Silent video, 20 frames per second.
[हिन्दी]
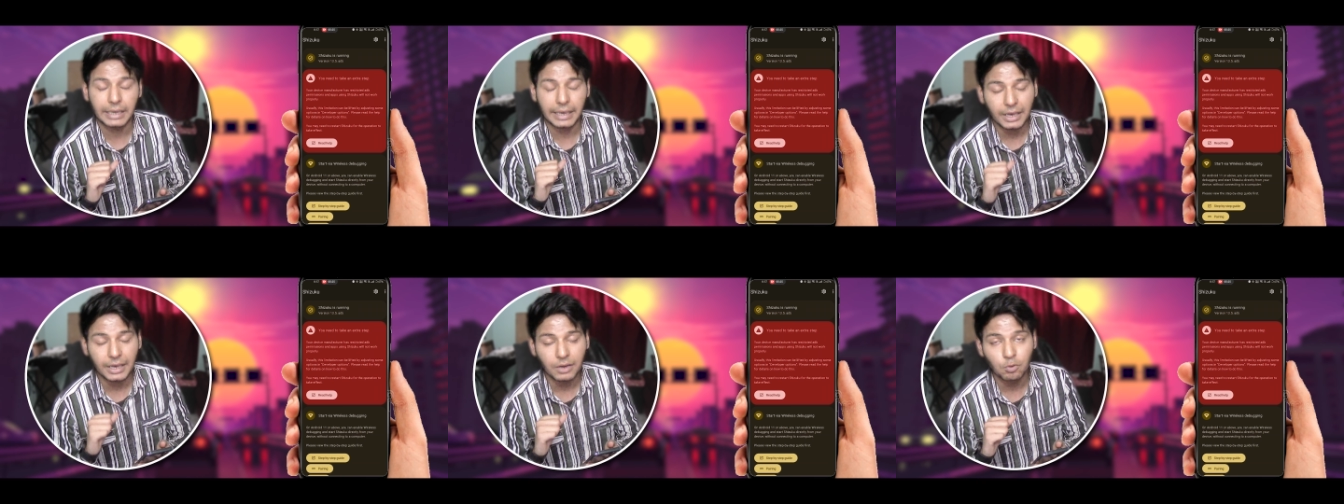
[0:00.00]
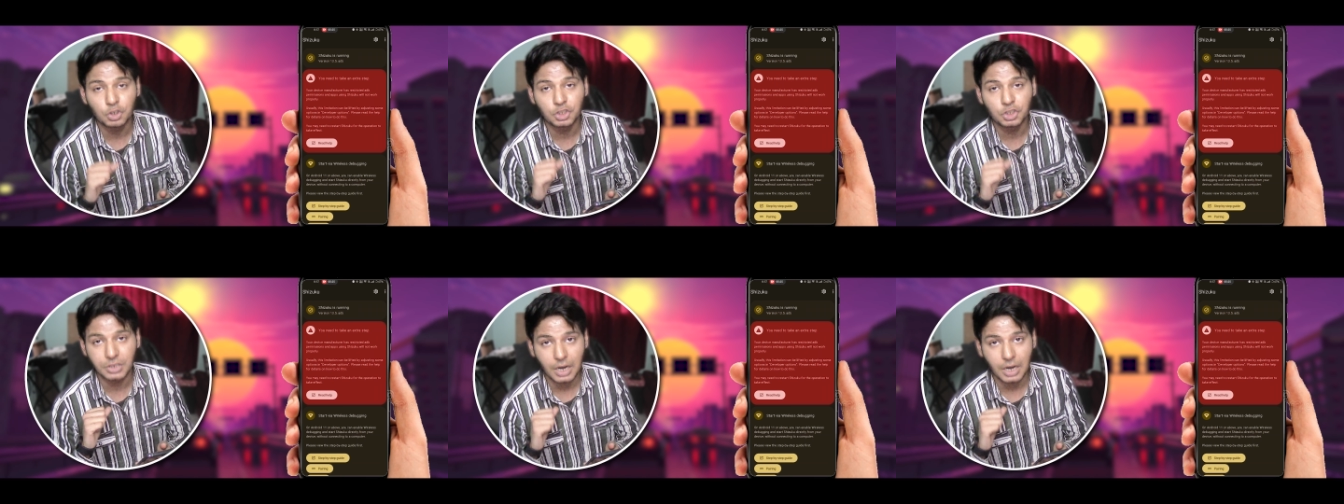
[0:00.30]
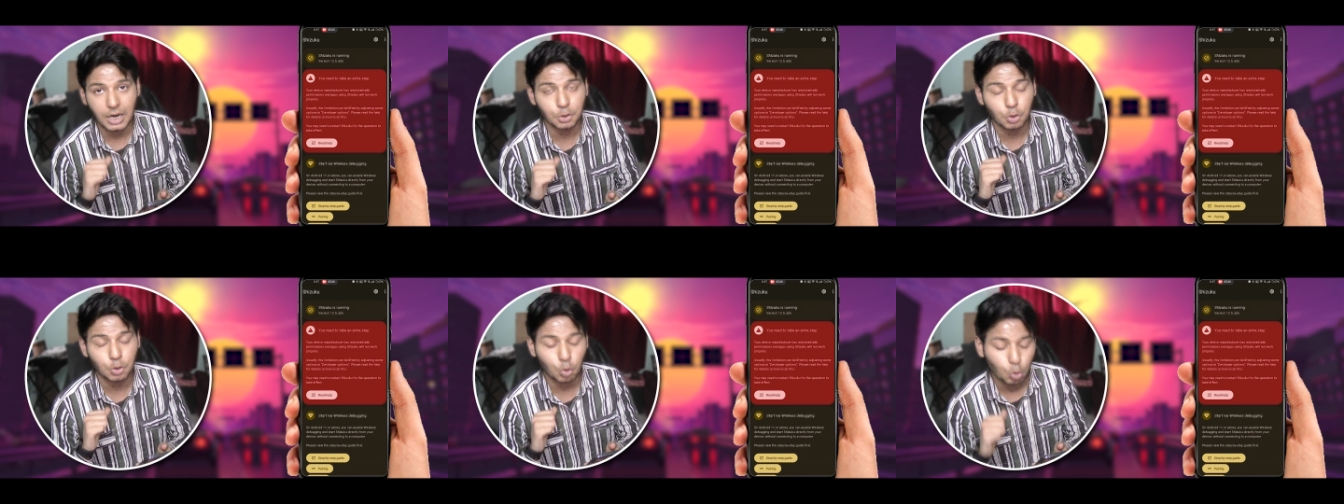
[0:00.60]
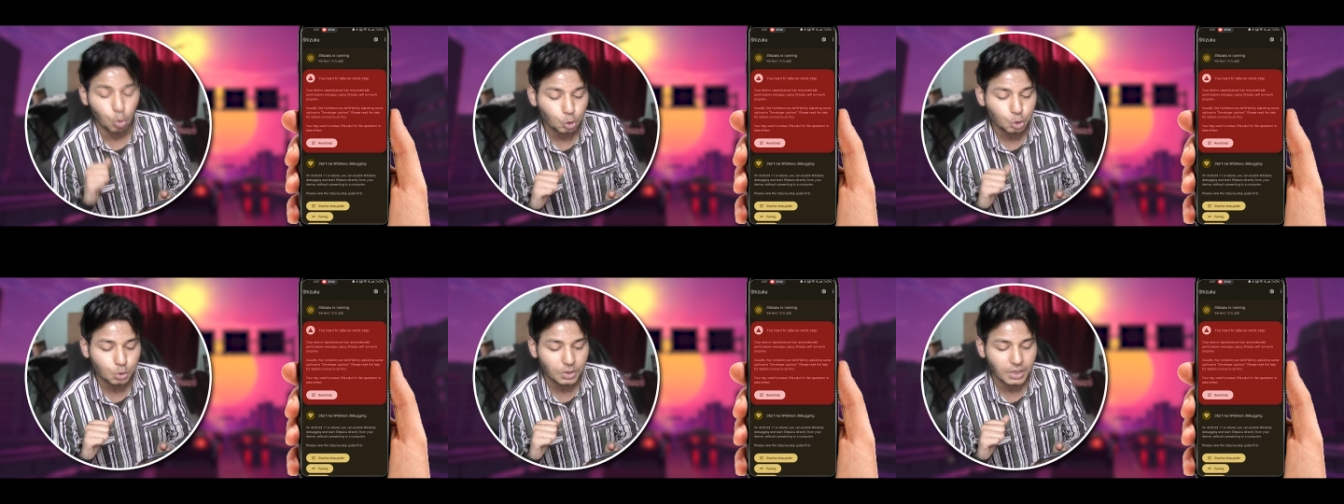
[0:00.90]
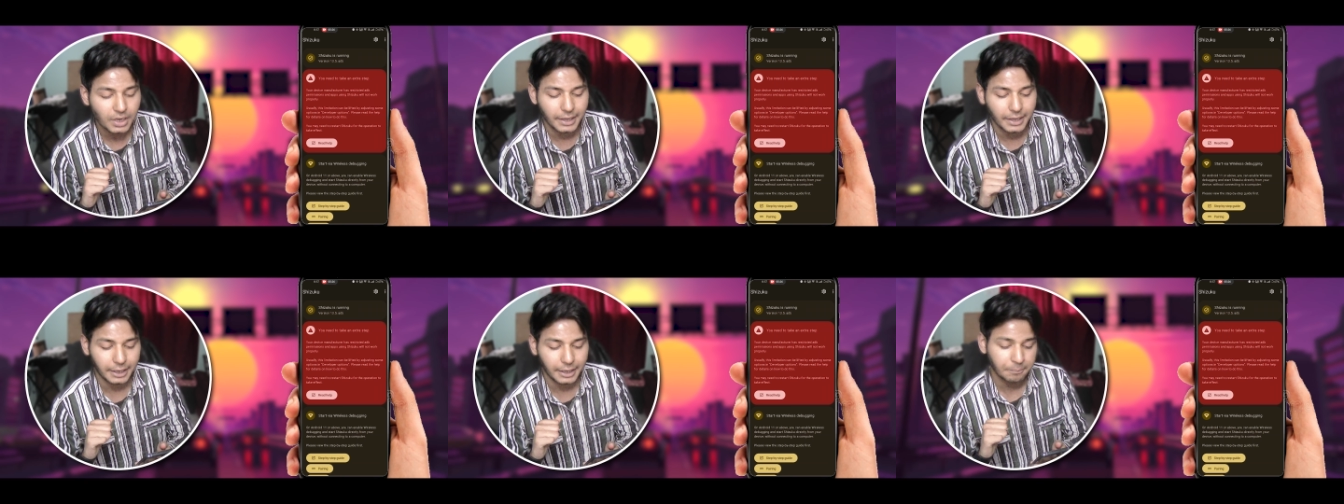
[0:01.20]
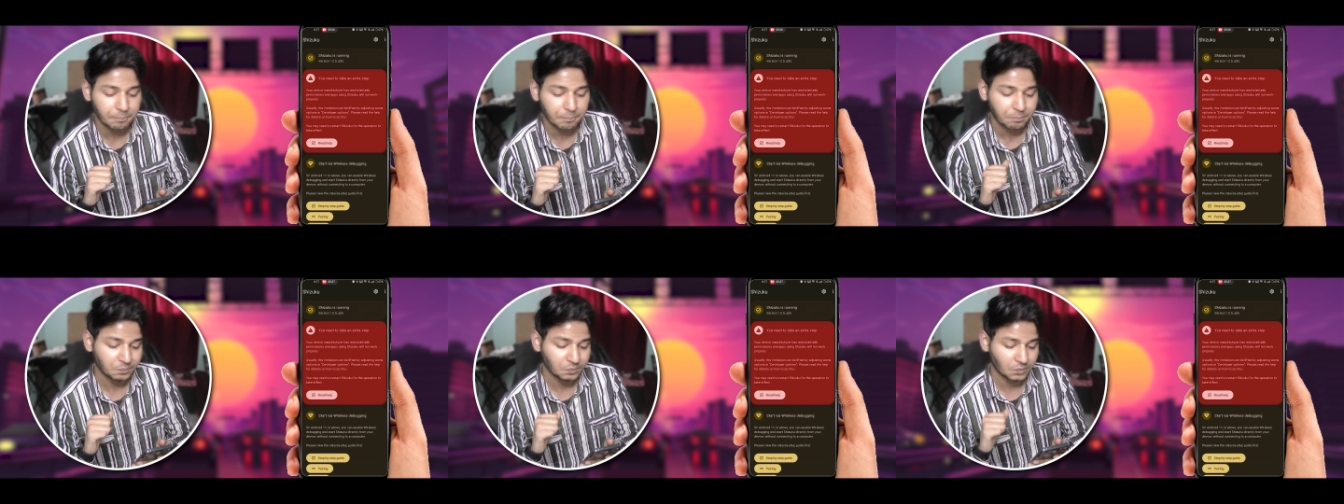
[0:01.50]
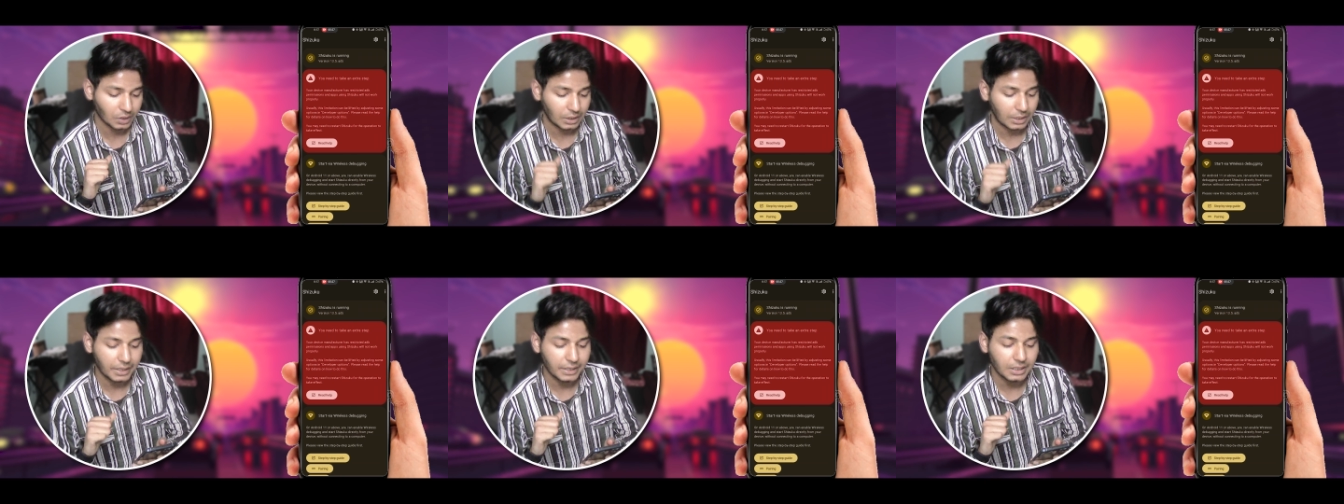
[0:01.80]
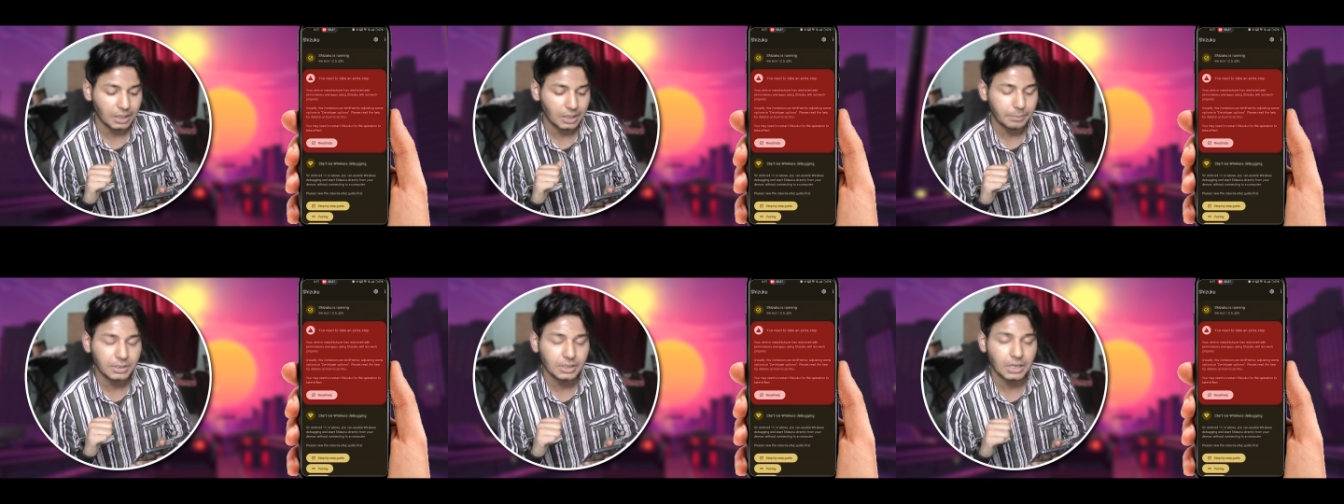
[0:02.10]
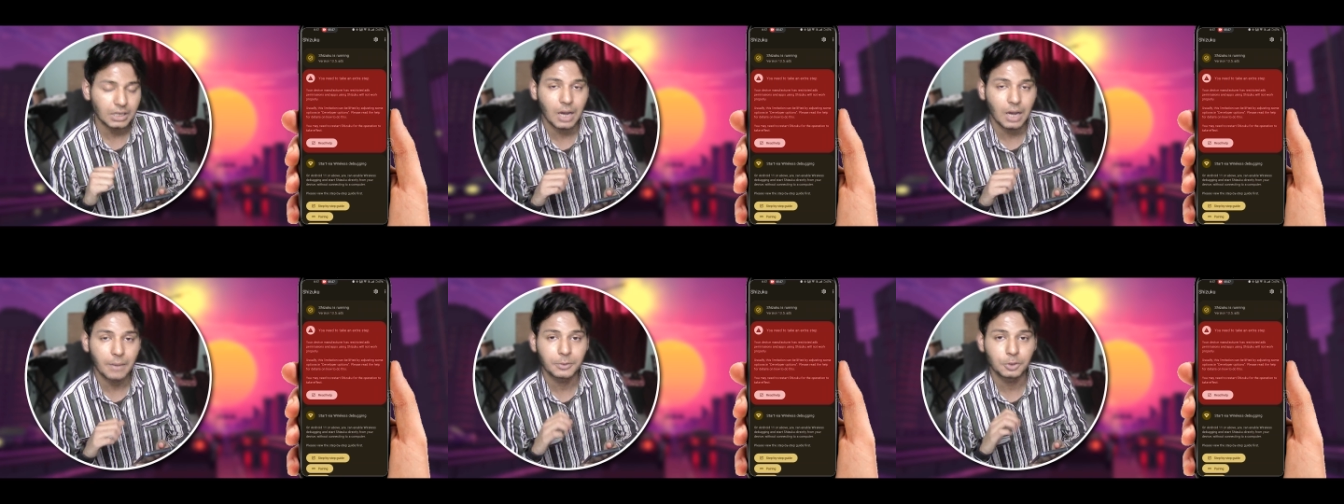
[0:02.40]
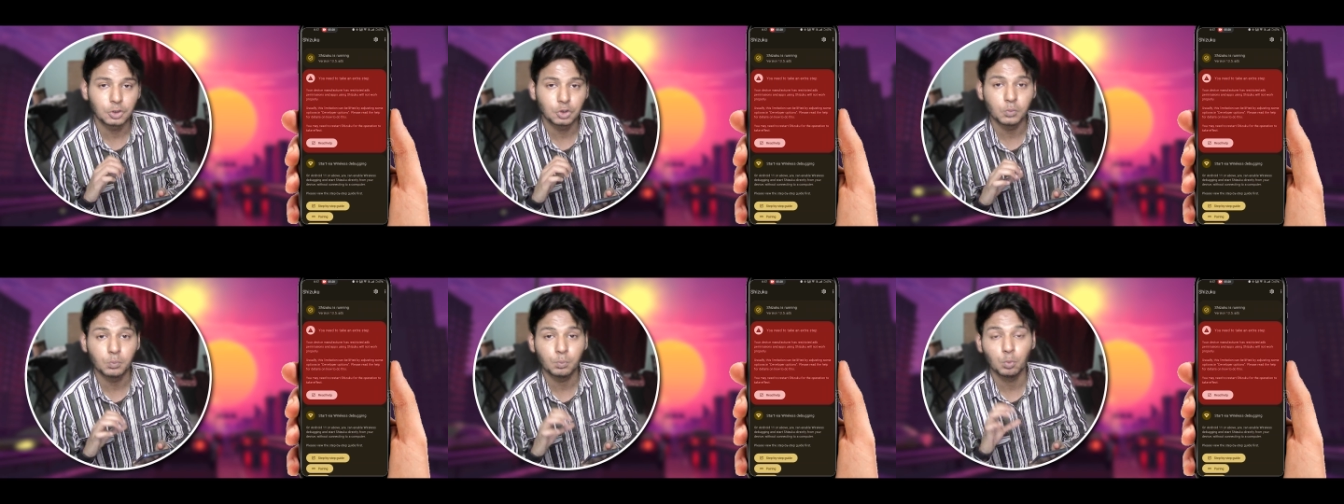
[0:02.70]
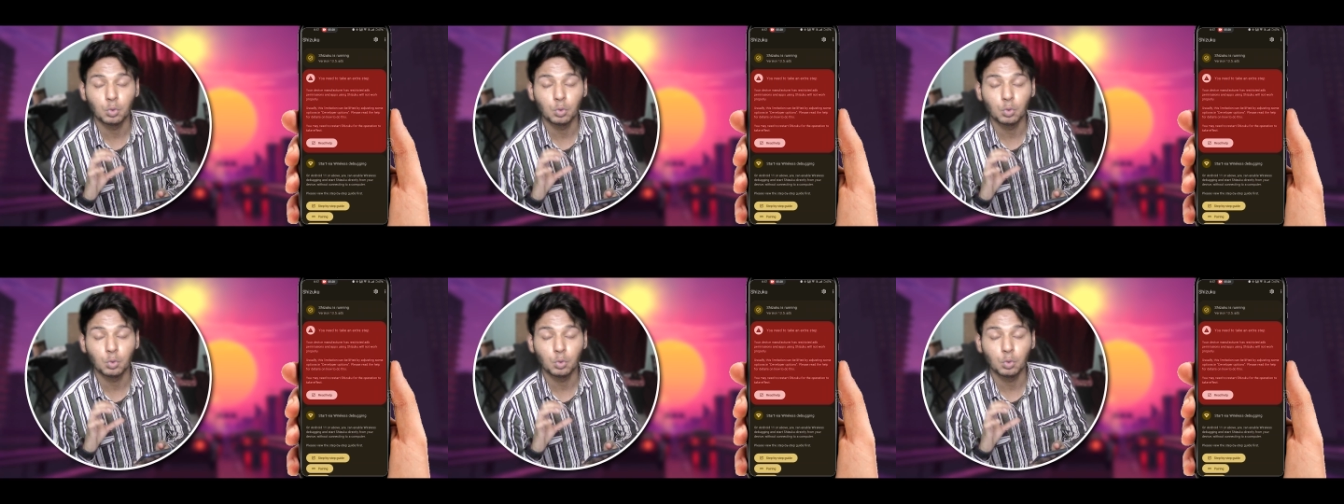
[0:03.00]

है वो स्टार्ट तो हो चुका है लेकिन अभी आपकी जो